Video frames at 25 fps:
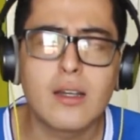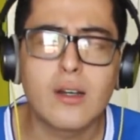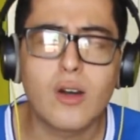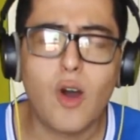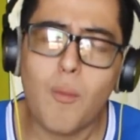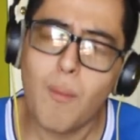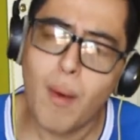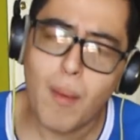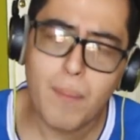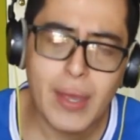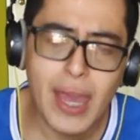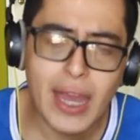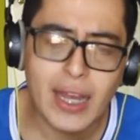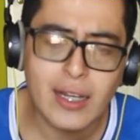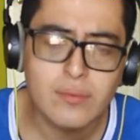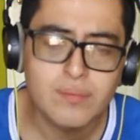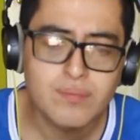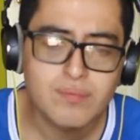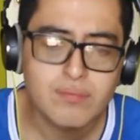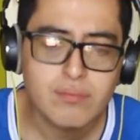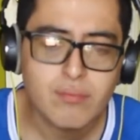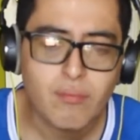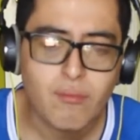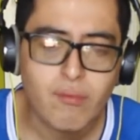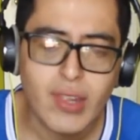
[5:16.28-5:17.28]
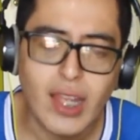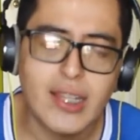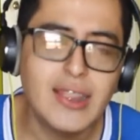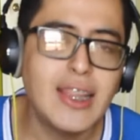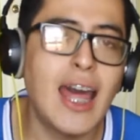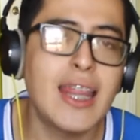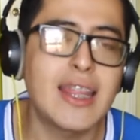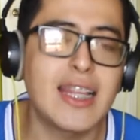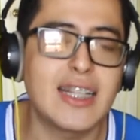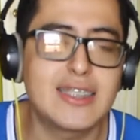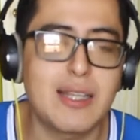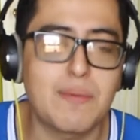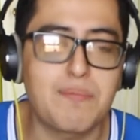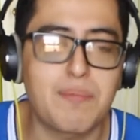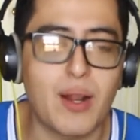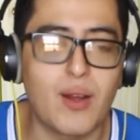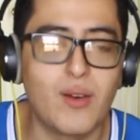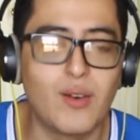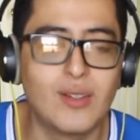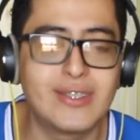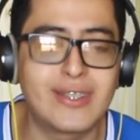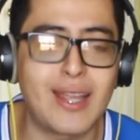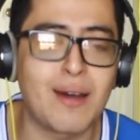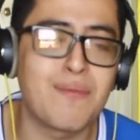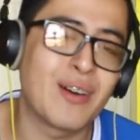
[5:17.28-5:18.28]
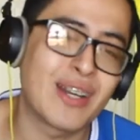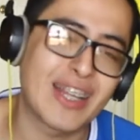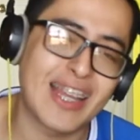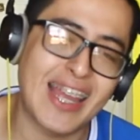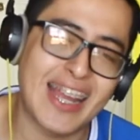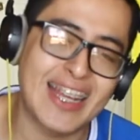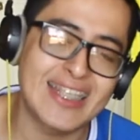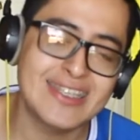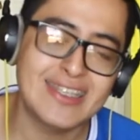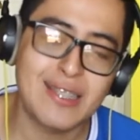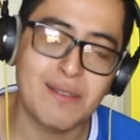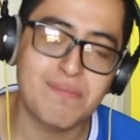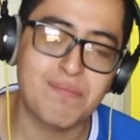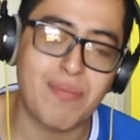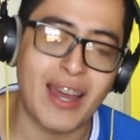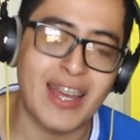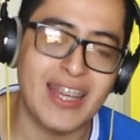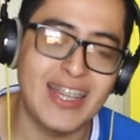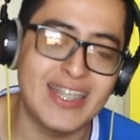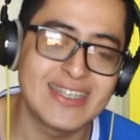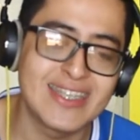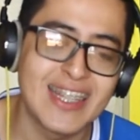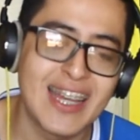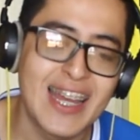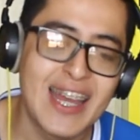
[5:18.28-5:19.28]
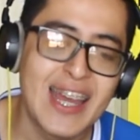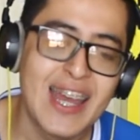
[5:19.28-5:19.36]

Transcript: o más bien, nadie se pregunta porque en este país